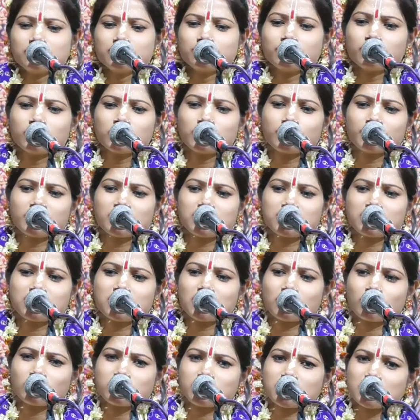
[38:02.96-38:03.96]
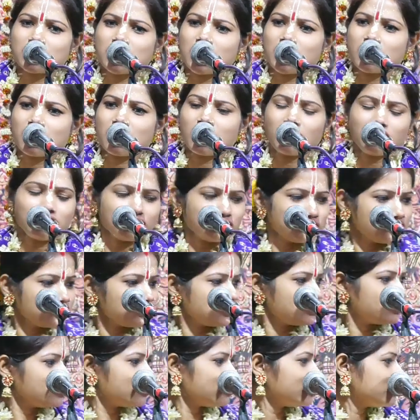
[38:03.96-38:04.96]
মনে মনে চিন্তা করছে না মা
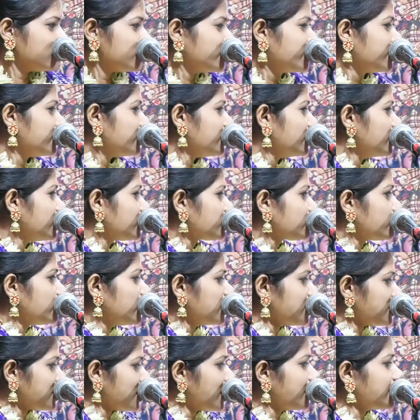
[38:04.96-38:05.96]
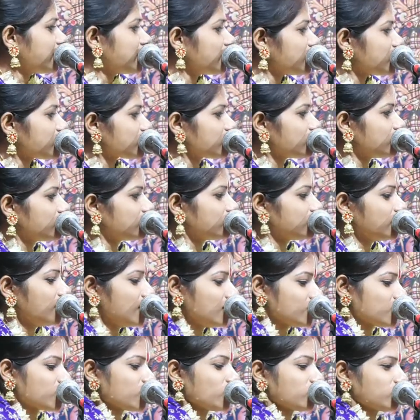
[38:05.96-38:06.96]
শুনেছি এই কৃষ্ণ
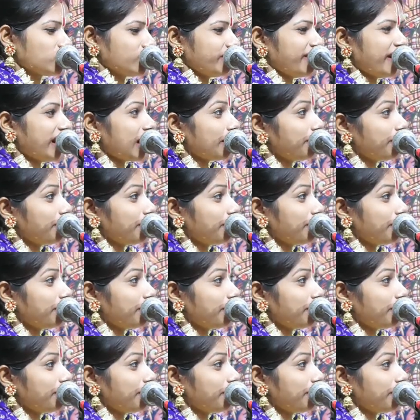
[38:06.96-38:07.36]
ছোট্টবেলা